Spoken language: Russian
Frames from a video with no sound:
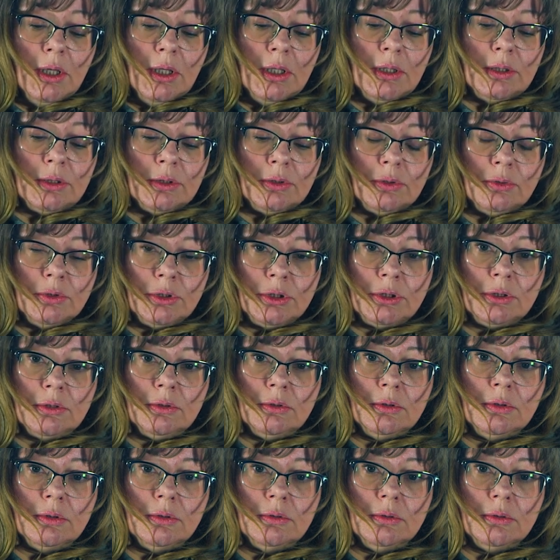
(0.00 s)
это то,
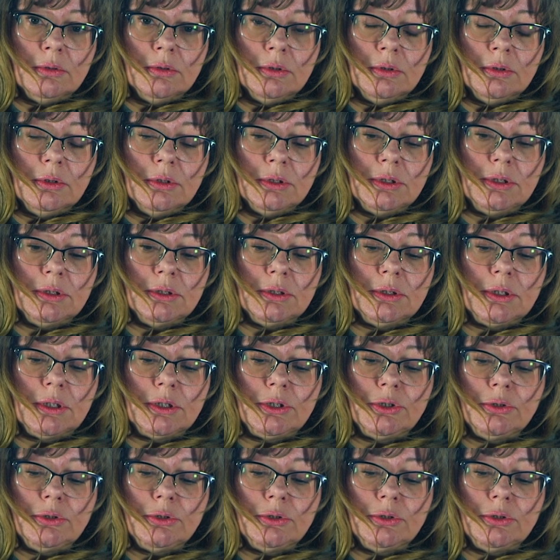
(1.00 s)
что за